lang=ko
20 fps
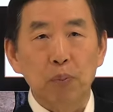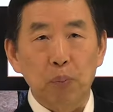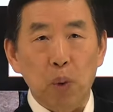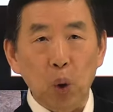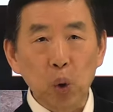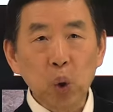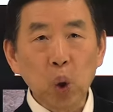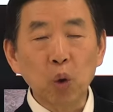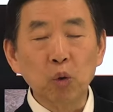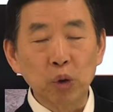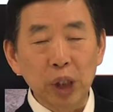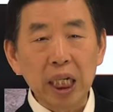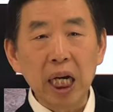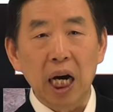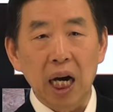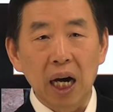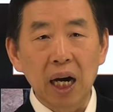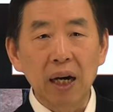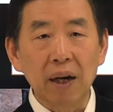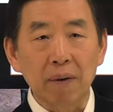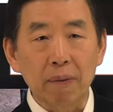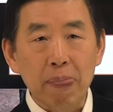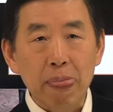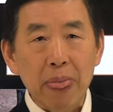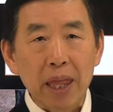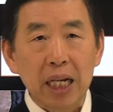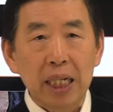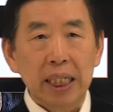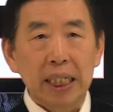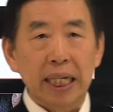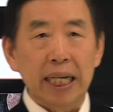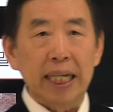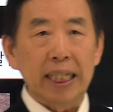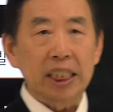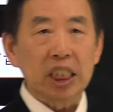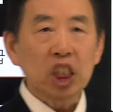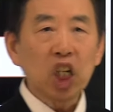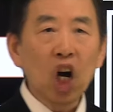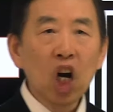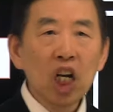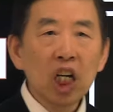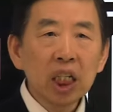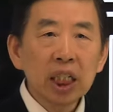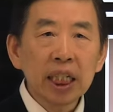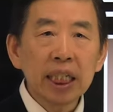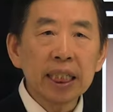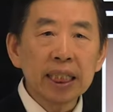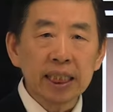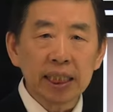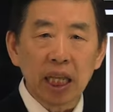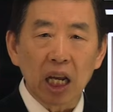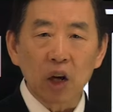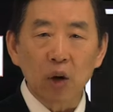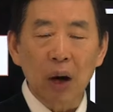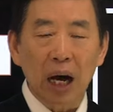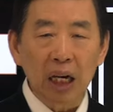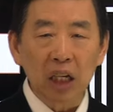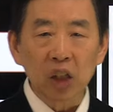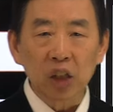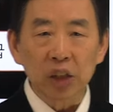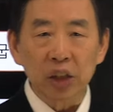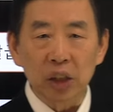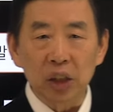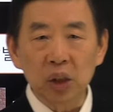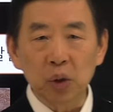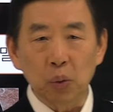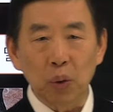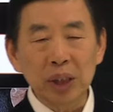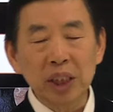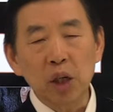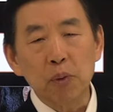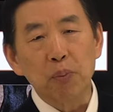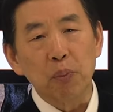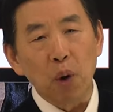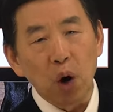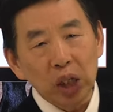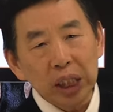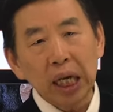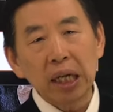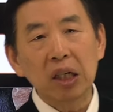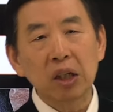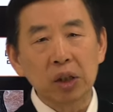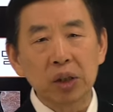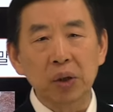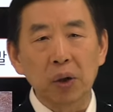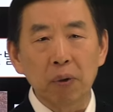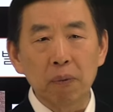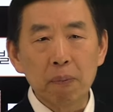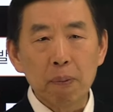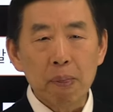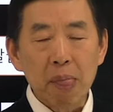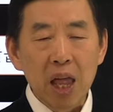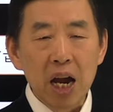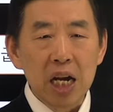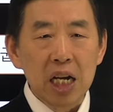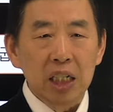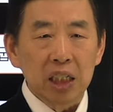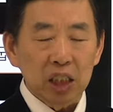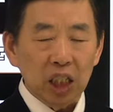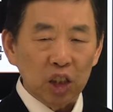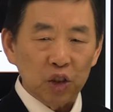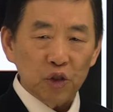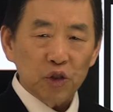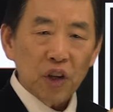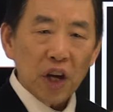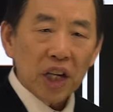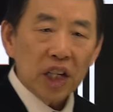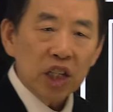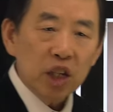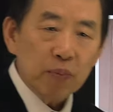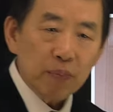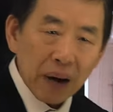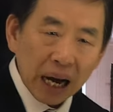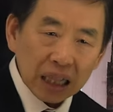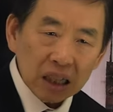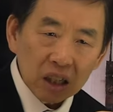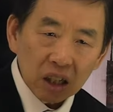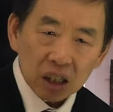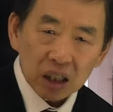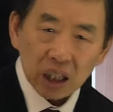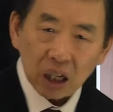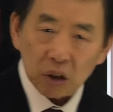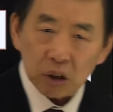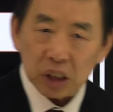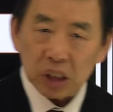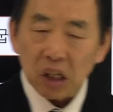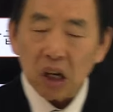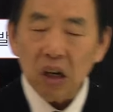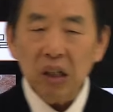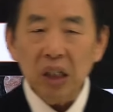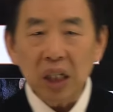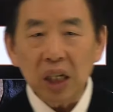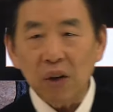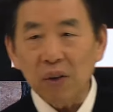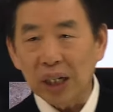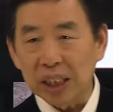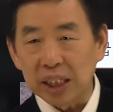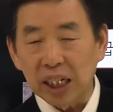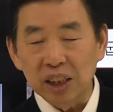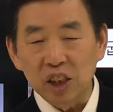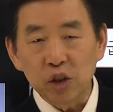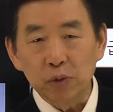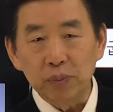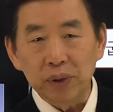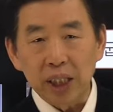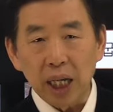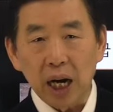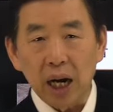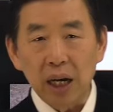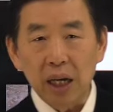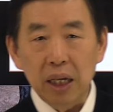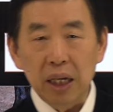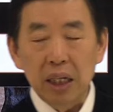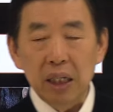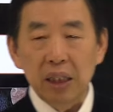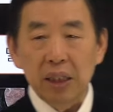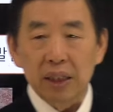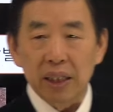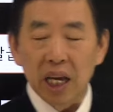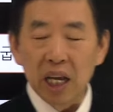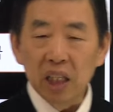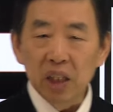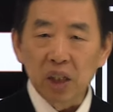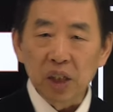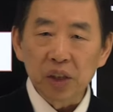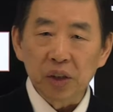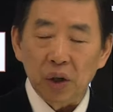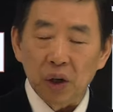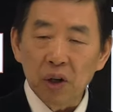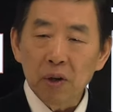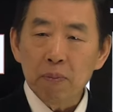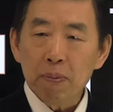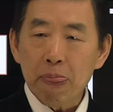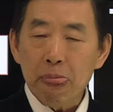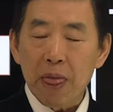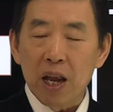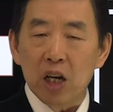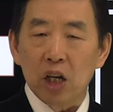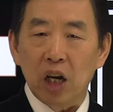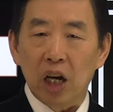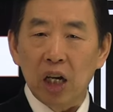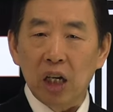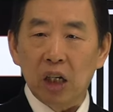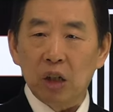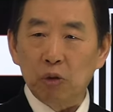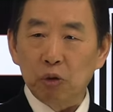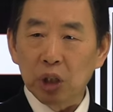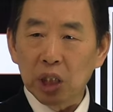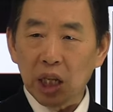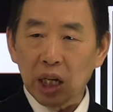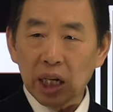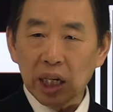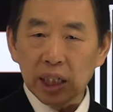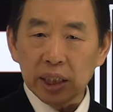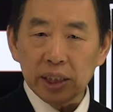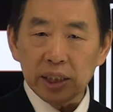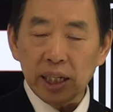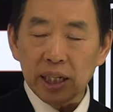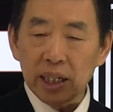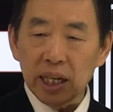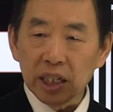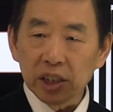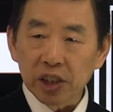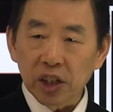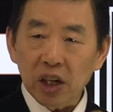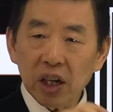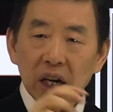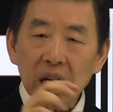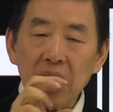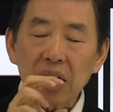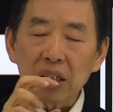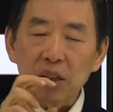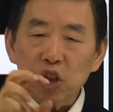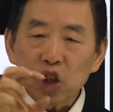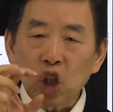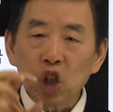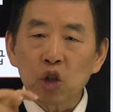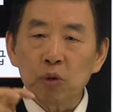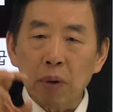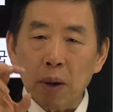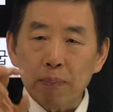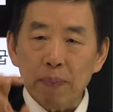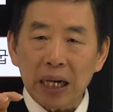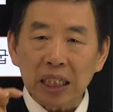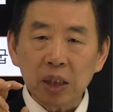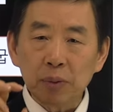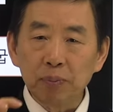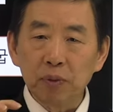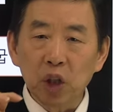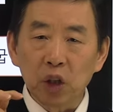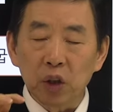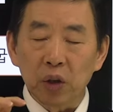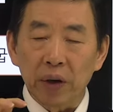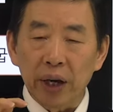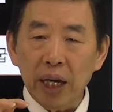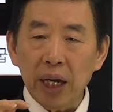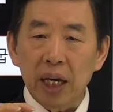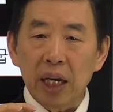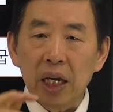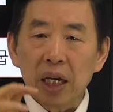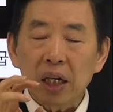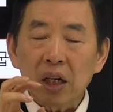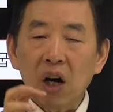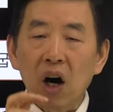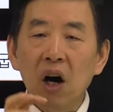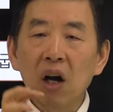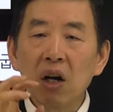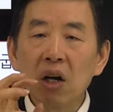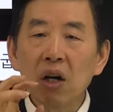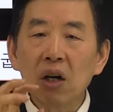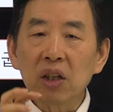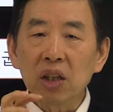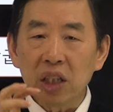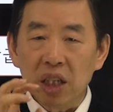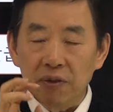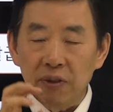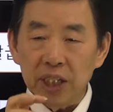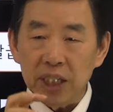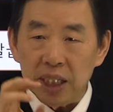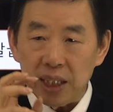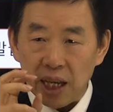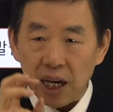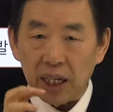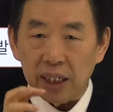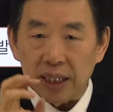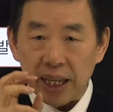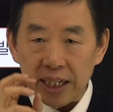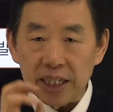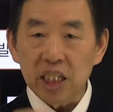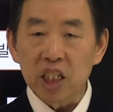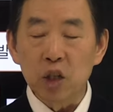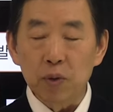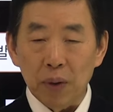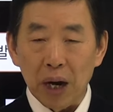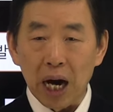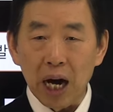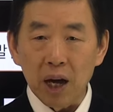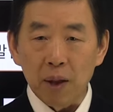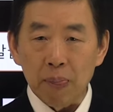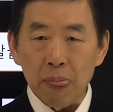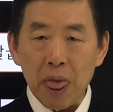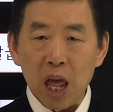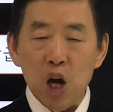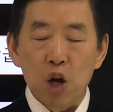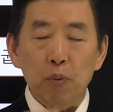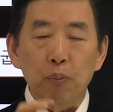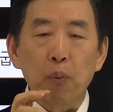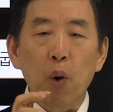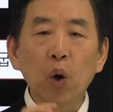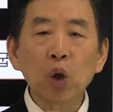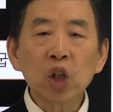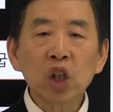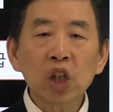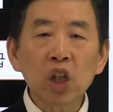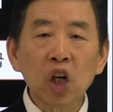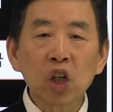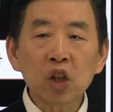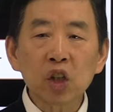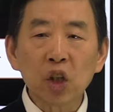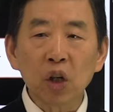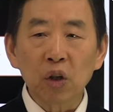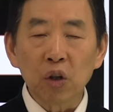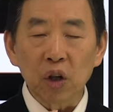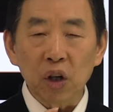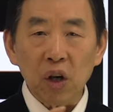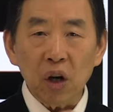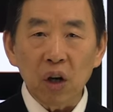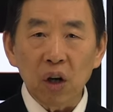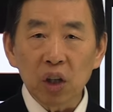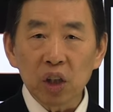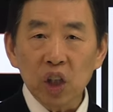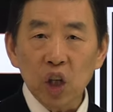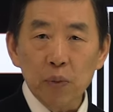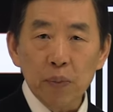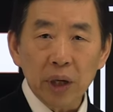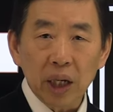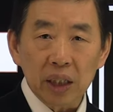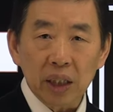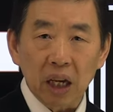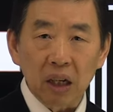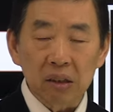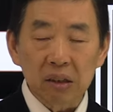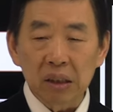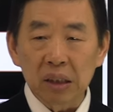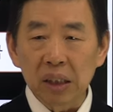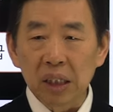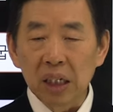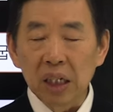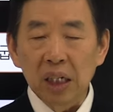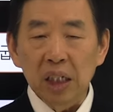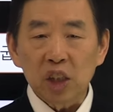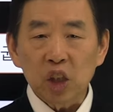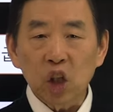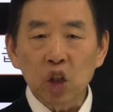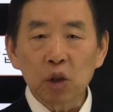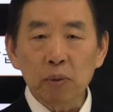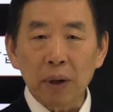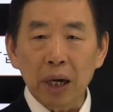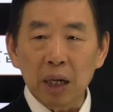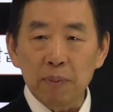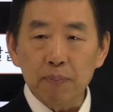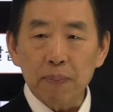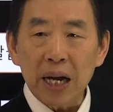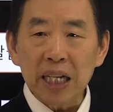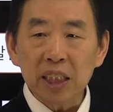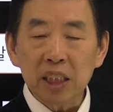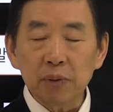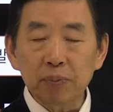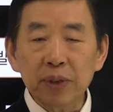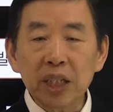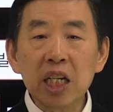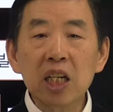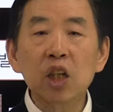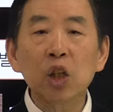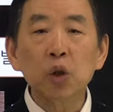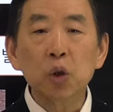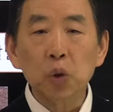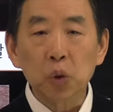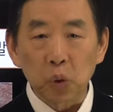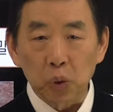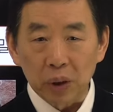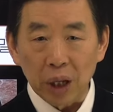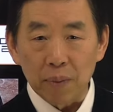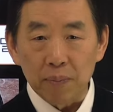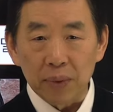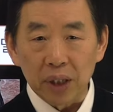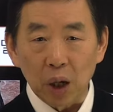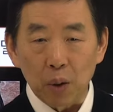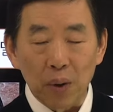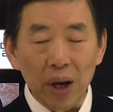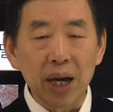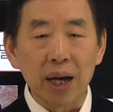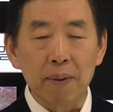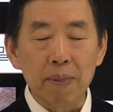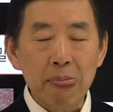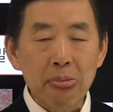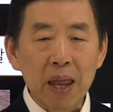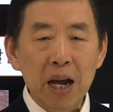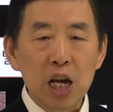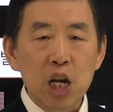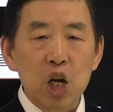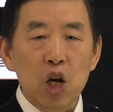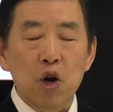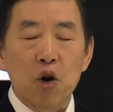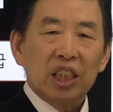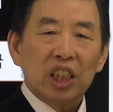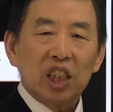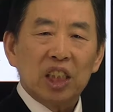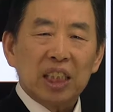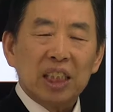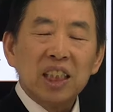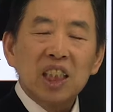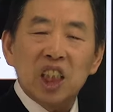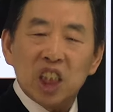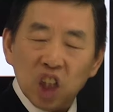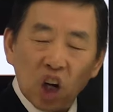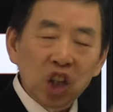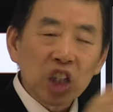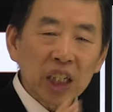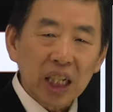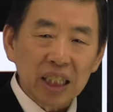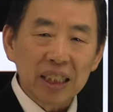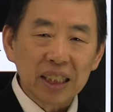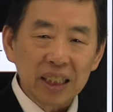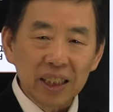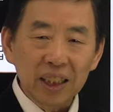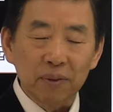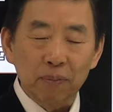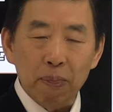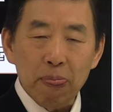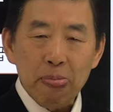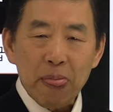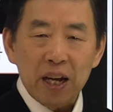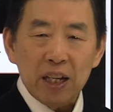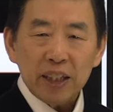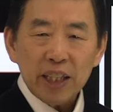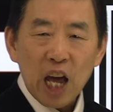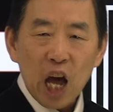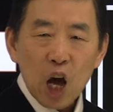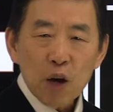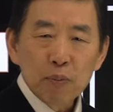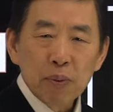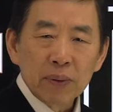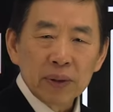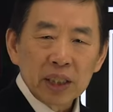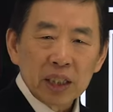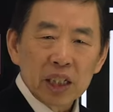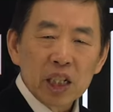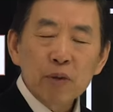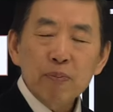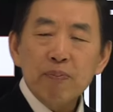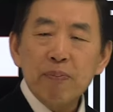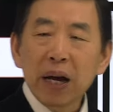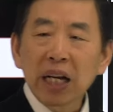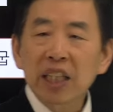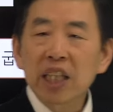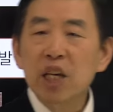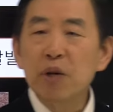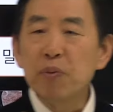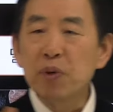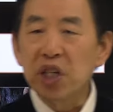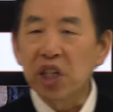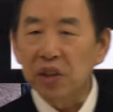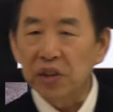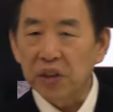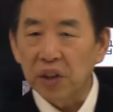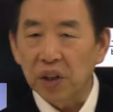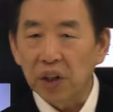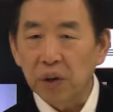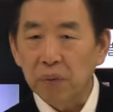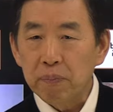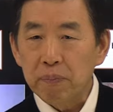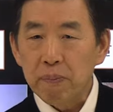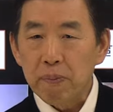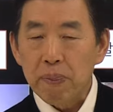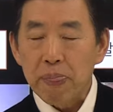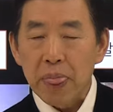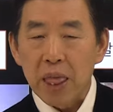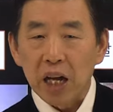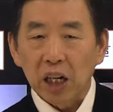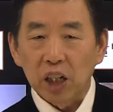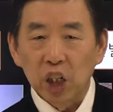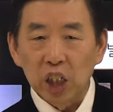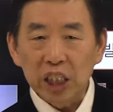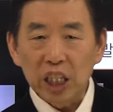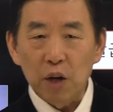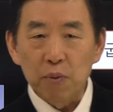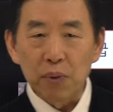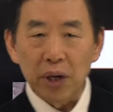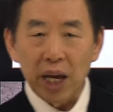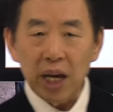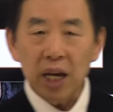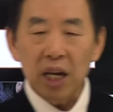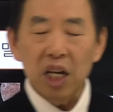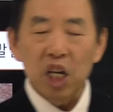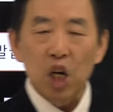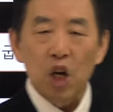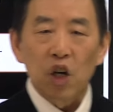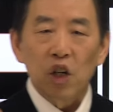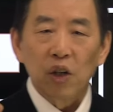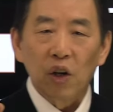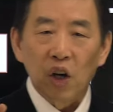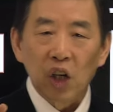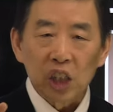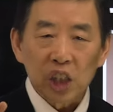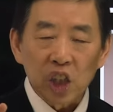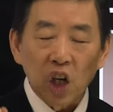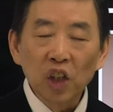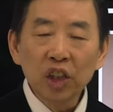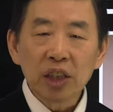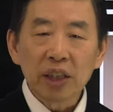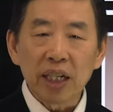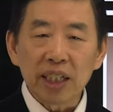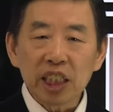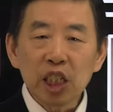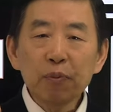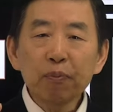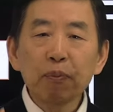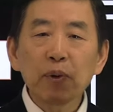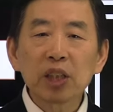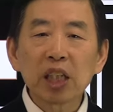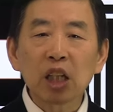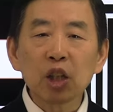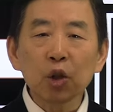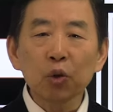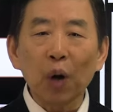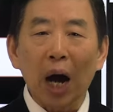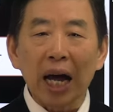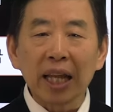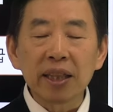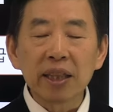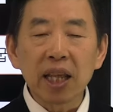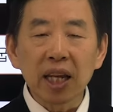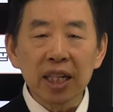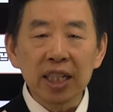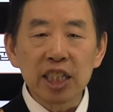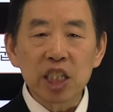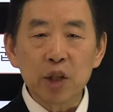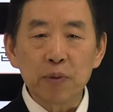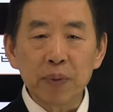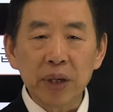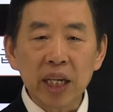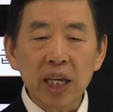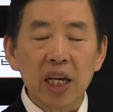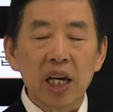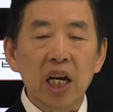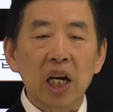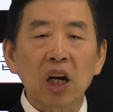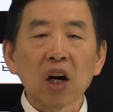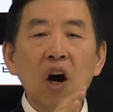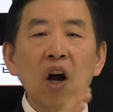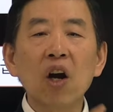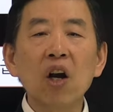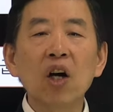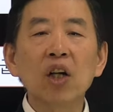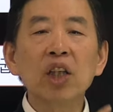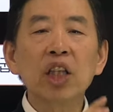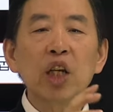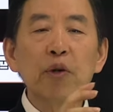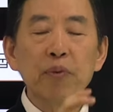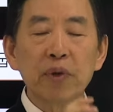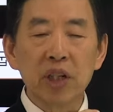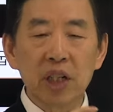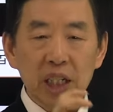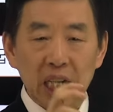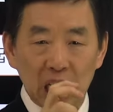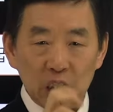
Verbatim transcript: 보통 우리가 예, 철기 시대라고 하는 것은 도대체 뭐냐 이거죠. 그냥 쇠를 만들었다고 철기라고 하지 않습니다. 예를 들어서 예, 우리나라가 이제 예를 들어서 1980년도에 컬러 TV 시대가 됐지만 본격적으로 컬러 TV가 된 것은 1987년 정도 됩니다. 왜? 그 전까지는 대부분 흑백 TV였어요. 그렇기 때문에 어, 전체 10%도 안 되는 집이 컬러 TV를